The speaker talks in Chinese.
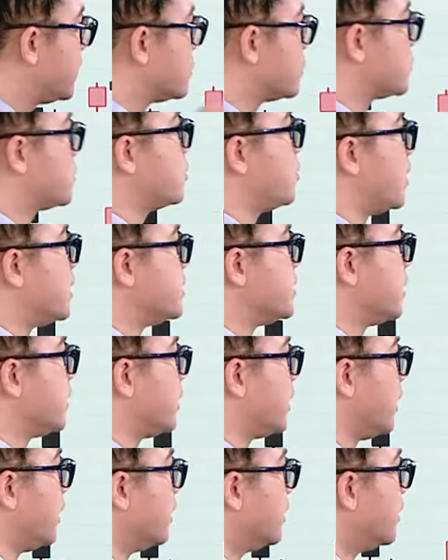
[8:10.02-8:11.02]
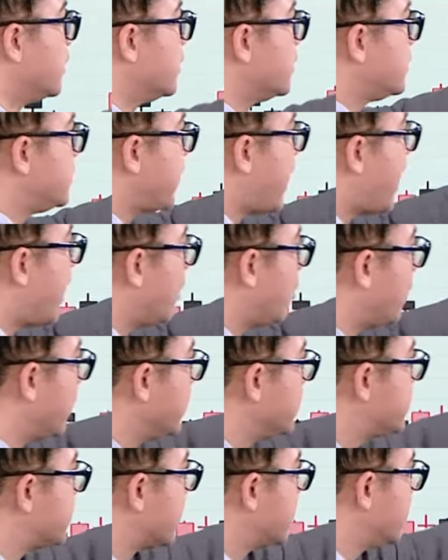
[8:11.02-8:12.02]
个就是关键 K， 压
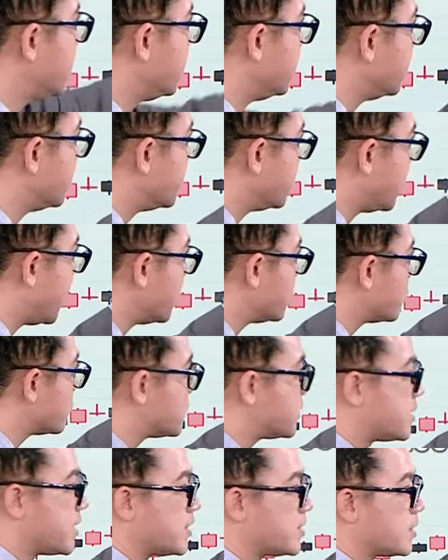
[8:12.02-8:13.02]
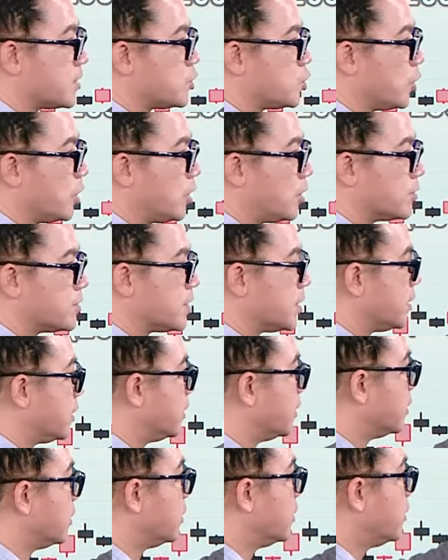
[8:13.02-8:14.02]
回整理，你看就是在这缺口这里，
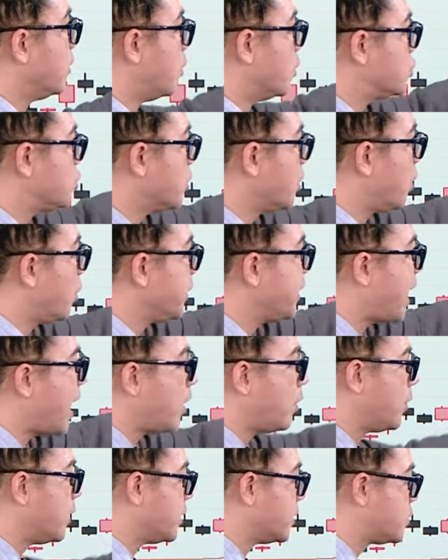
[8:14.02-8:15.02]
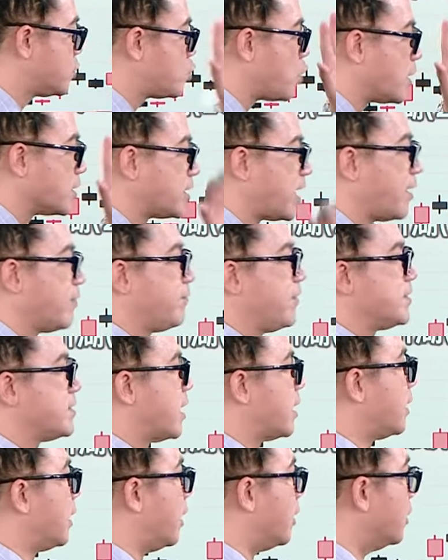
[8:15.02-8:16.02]
我觉得压回的状态非
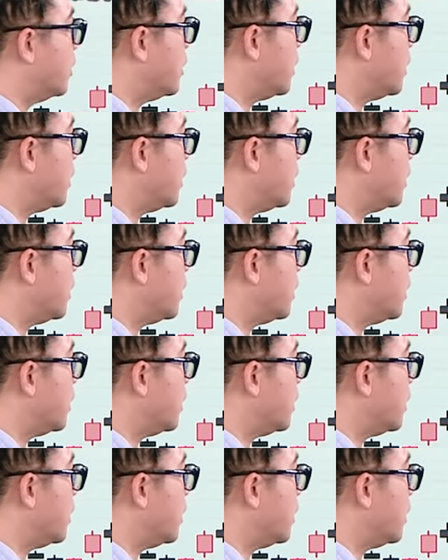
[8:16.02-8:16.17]
常好，